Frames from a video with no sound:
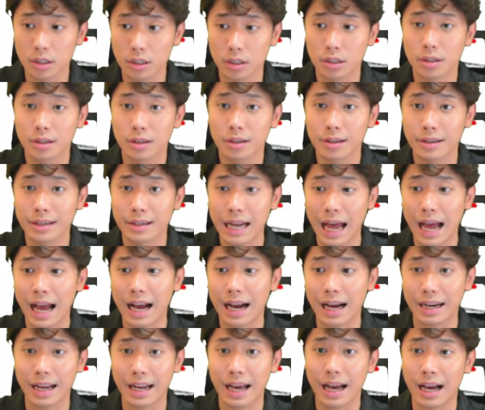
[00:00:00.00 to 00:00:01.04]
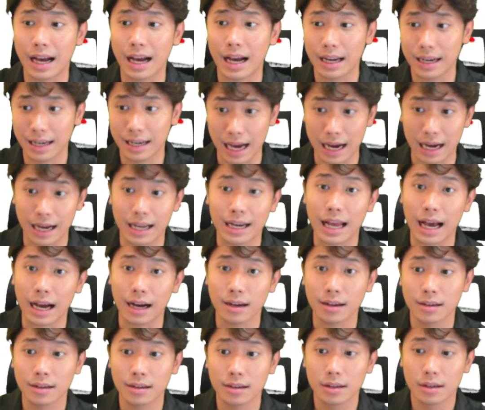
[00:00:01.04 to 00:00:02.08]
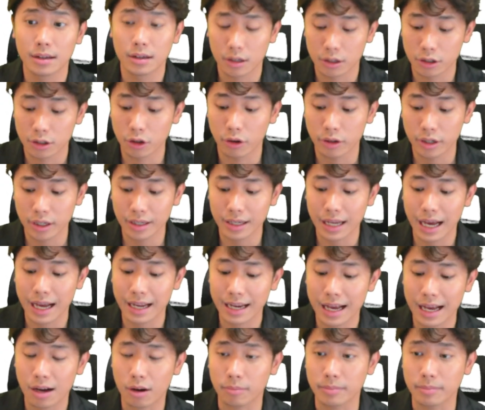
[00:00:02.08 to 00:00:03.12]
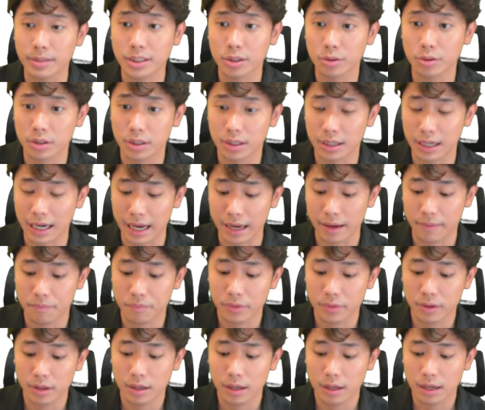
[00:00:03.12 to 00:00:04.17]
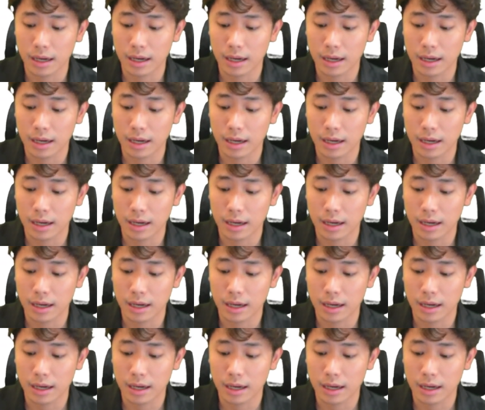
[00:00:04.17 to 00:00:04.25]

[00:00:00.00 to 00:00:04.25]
ก็คือหน้ากับหน้าหลังกับหลังโดยที่หน้าหน้าของพี่จิวคืออะไร